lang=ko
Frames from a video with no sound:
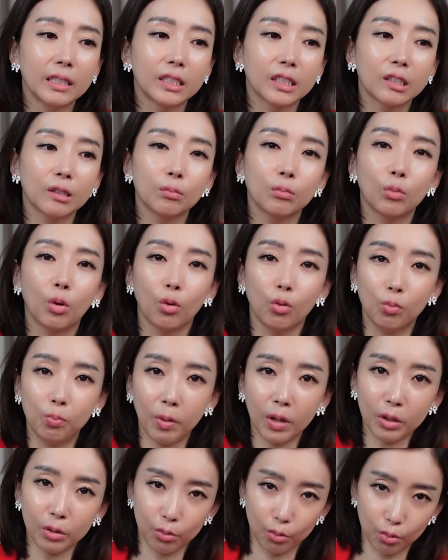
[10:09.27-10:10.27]
지금 뭐
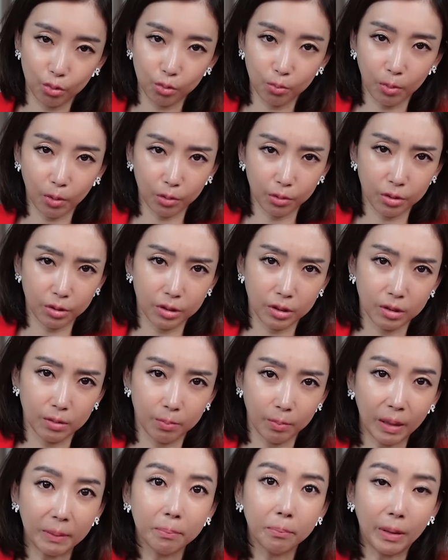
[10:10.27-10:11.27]
우파
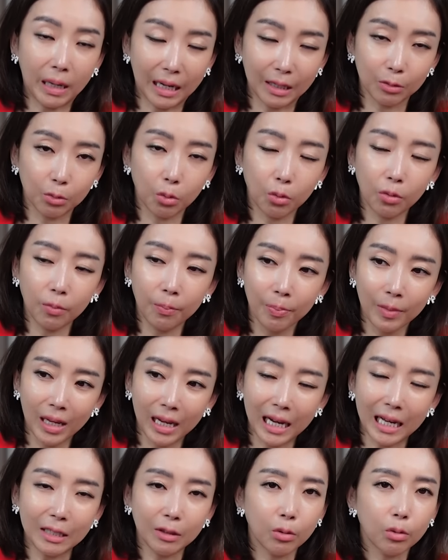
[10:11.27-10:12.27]
유튜버들만 봐도
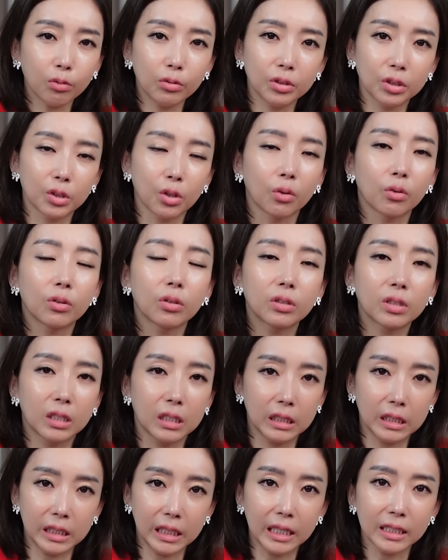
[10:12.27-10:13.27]
한동훈을 적극
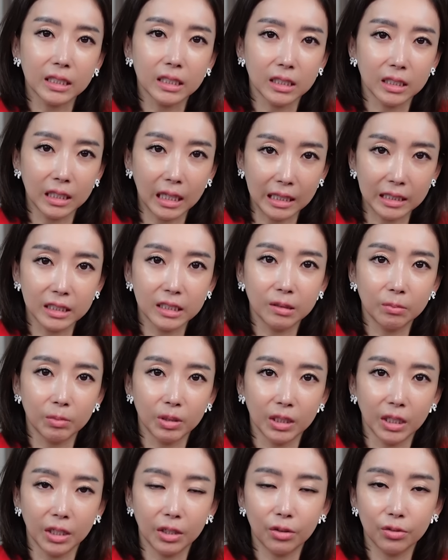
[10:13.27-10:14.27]
지지하지는
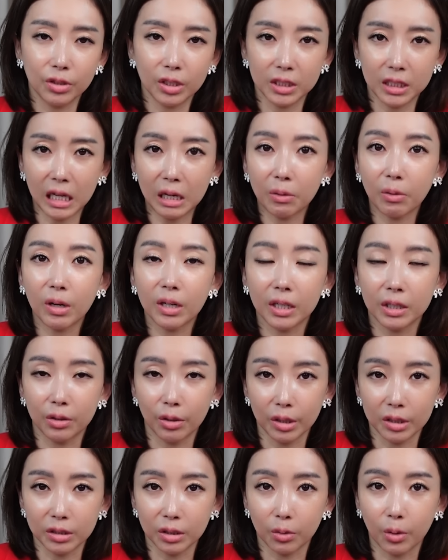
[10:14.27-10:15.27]
않습니다. 현재 상황에
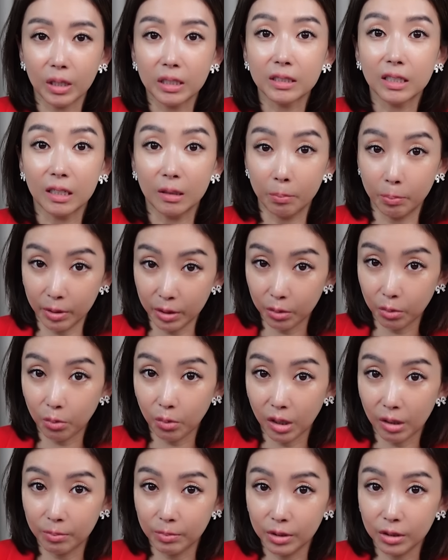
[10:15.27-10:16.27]
대해서 굉장히
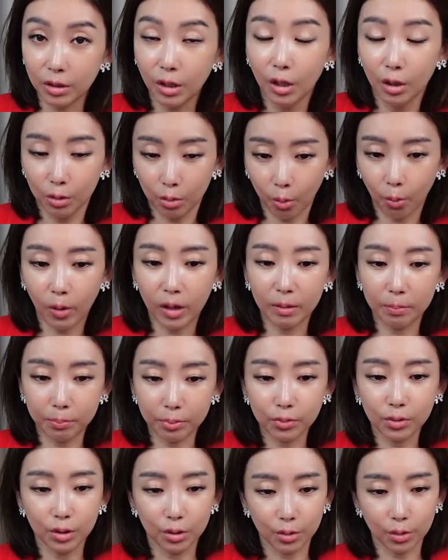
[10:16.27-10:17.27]
피로감을 토할
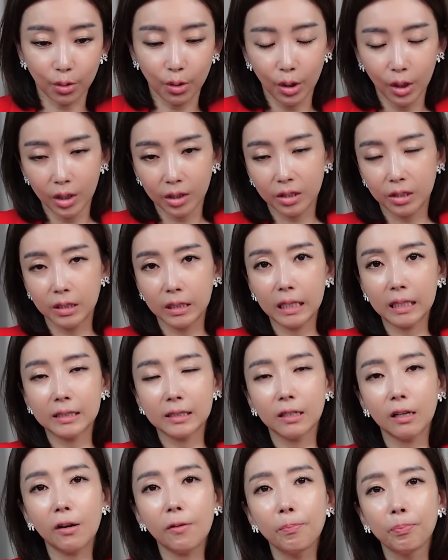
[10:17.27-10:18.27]
뿐이죠.
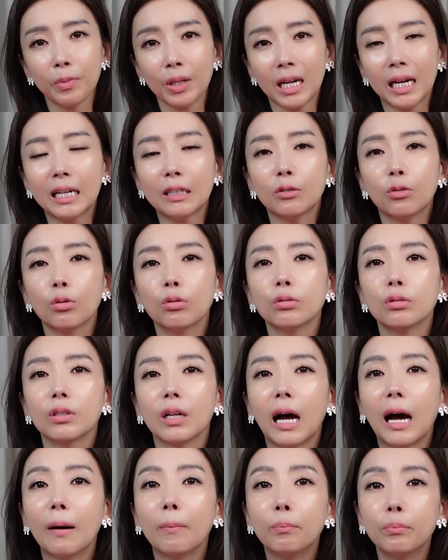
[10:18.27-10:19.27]
그래서
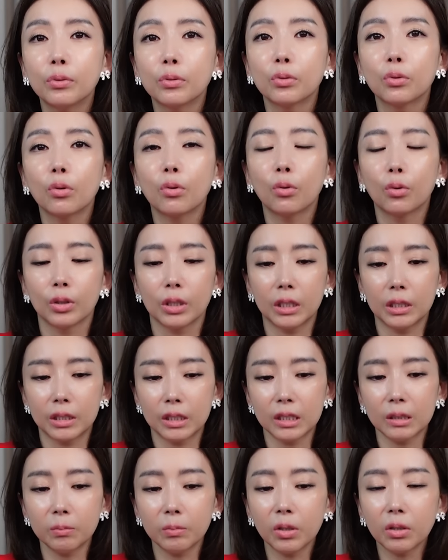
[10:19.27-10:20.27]
한동훈은 앞으로 이
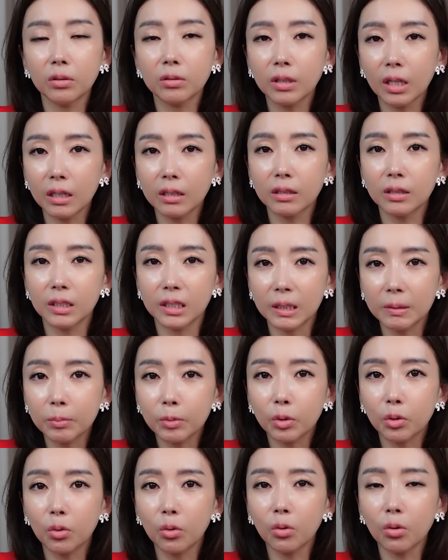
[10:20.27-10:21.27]
치명타를
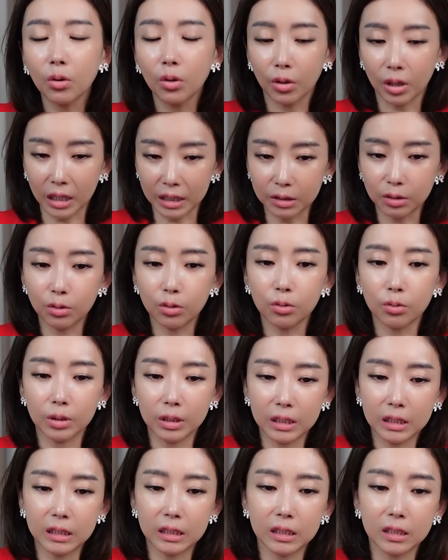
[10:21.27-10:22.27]
입고 갈 수
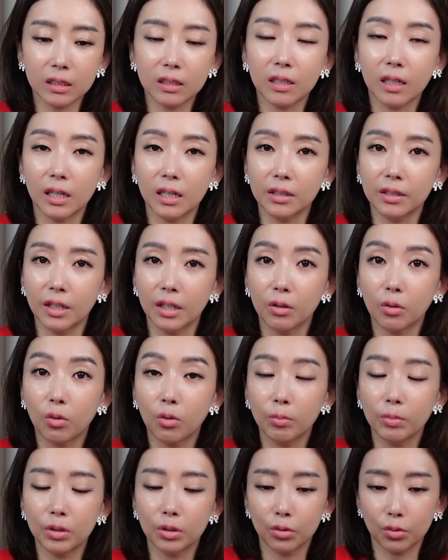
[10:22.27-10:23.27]
있을까에 대한
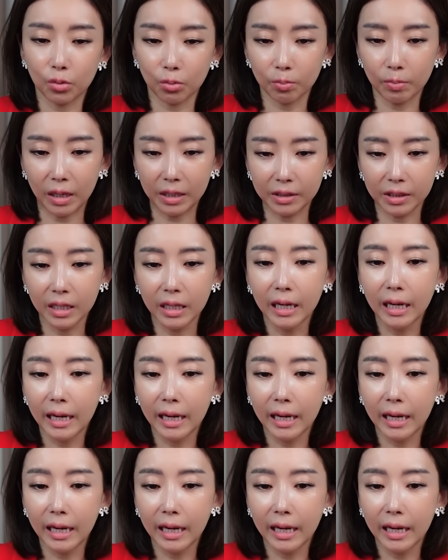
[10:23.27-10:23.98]
고민을 좀 많이